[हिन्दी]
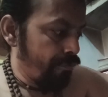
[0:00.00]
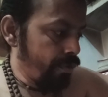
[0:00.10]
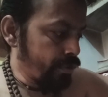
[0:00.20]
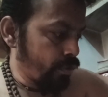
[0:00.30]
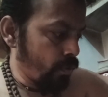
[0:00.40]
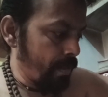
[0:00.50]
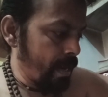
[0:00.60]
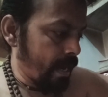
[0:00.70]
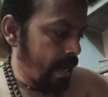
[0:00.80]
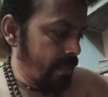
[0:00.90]
विश्वरूप ने
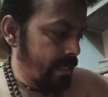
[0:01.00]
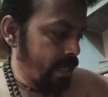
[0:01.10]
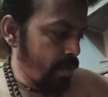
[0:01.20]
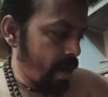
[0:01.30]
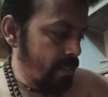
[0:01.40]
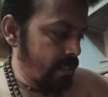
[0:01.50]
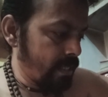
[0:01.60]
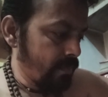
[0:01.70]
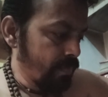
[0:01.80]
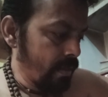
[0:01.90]
कहा देवराज
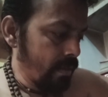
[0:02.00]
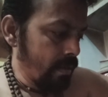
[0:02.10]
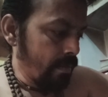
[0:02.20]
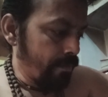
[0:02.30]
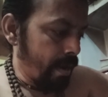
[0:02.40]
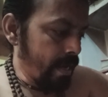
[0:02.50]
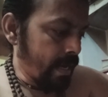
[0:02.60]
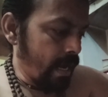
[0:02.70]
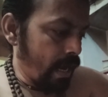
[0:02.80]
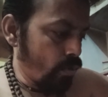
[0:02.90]
इंद्र भाई
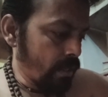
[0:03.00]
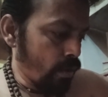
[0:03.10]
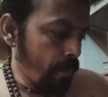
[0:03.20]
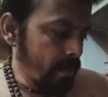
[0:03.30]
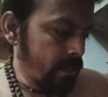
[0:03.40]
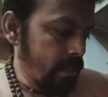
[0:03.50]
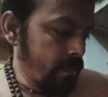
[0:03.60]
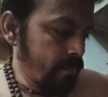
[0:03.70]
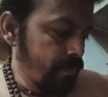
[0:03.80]
का अवसर उपस्थित